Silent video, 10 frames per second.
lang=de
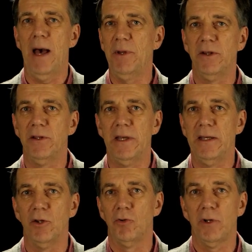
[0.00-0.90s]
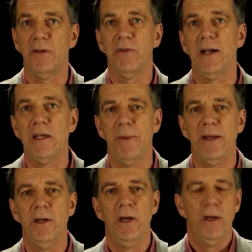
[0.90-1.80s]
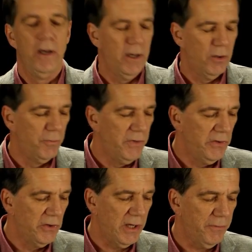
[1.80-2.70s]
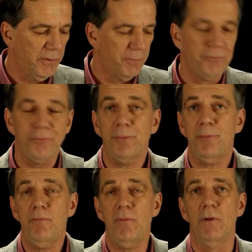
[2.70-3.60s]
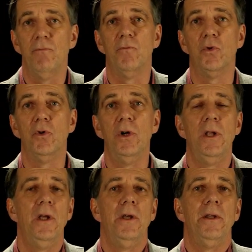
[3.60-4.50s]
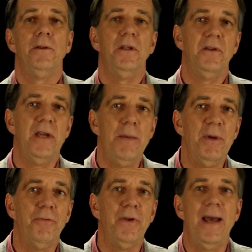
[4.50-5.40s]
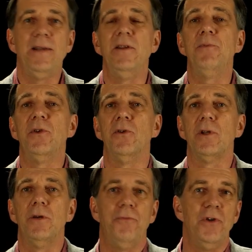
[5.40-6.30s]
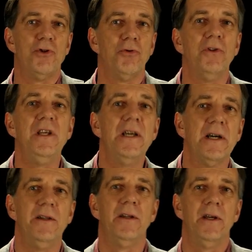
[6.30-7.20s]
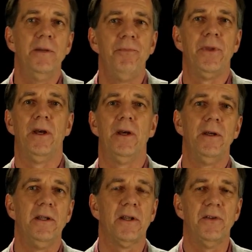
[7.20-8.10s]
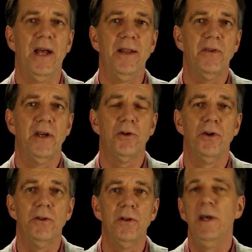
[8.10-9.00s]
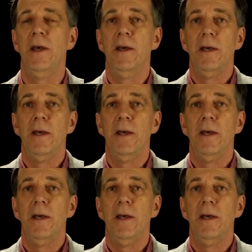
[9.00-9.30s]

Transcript: Arbeiten geht oder ganz allgemein äh, um Wissenschaften, wo die Themen vielleicht insbesondere für Studierende äh, interessant sein könnten.